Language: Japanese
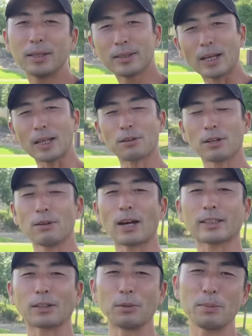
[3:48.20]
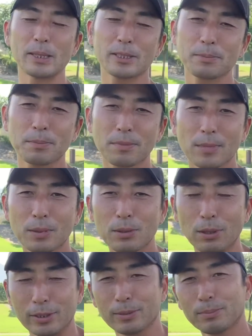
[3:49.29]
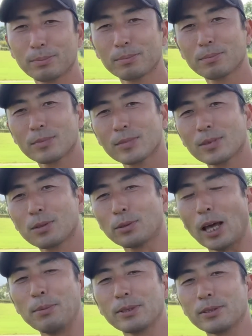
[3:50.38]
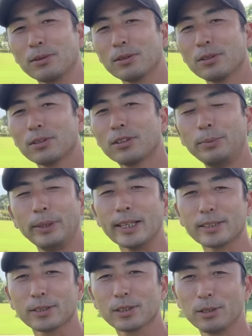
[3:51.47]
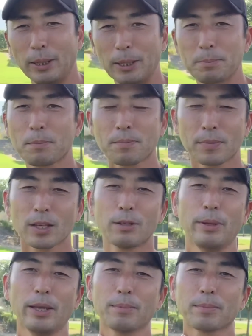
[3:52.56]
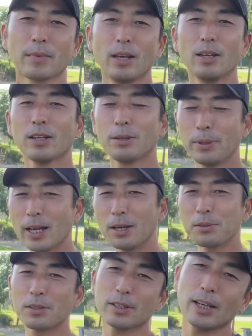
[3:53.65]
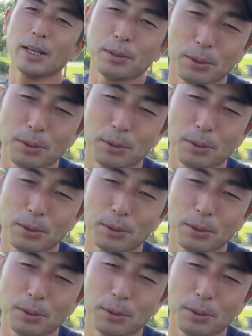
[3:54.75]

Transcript: 大体これで分かったと思います。そうです。答え言いますよ。首です。首。首が動かない